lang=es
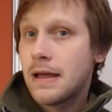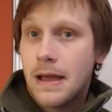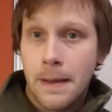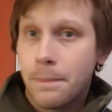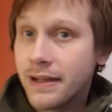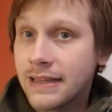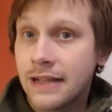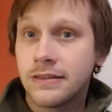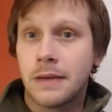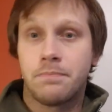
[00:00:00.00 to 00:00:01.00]

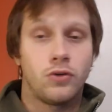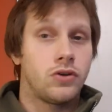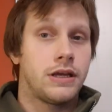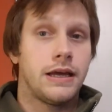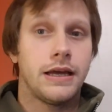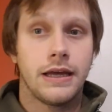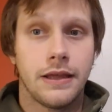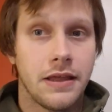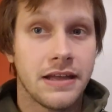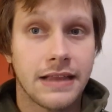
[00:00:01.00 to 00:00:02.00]
Expectante
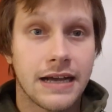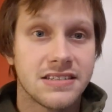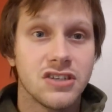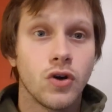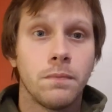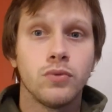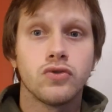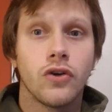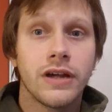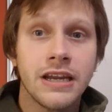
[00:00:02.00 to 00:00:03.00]
porque está a cinco
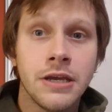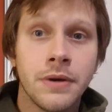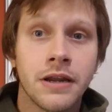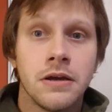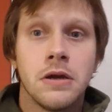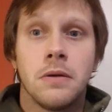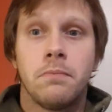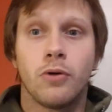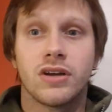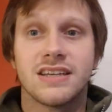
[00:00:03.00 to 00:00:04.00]
puntos de River,
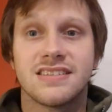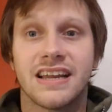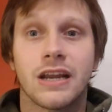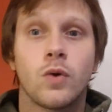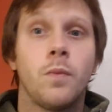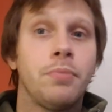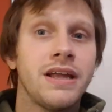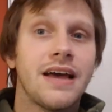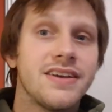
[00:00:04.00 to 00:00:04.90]
porque se recupera